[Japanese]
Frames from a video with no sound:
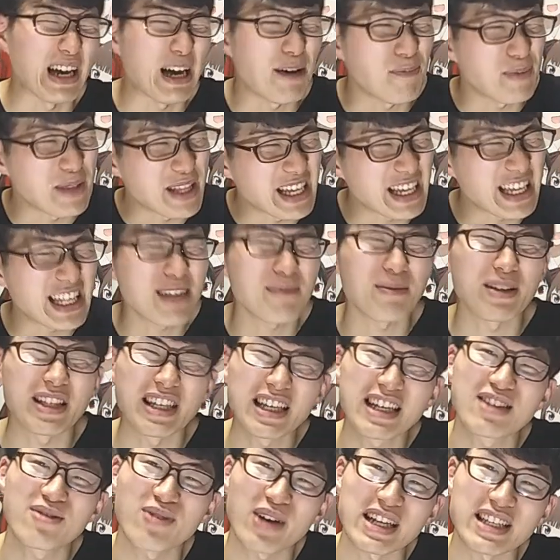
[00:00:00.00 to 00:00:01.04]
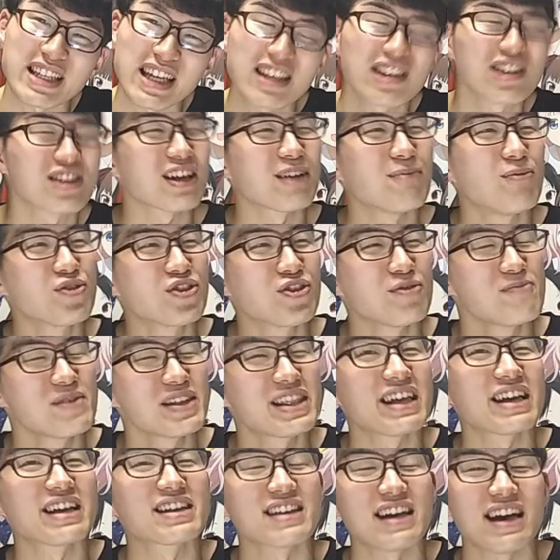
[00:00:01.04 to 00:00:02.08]
やっぱできれば2期とか3期とかもっと見
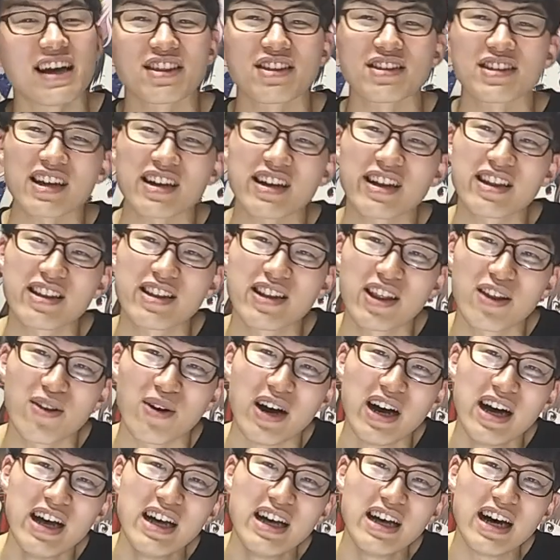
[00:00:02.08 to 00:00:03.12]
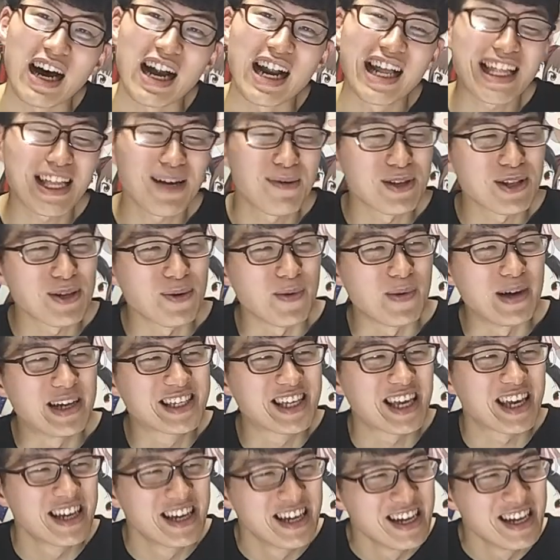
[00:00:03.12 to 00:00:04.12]
ていきたいなって作品の改めて思いますし、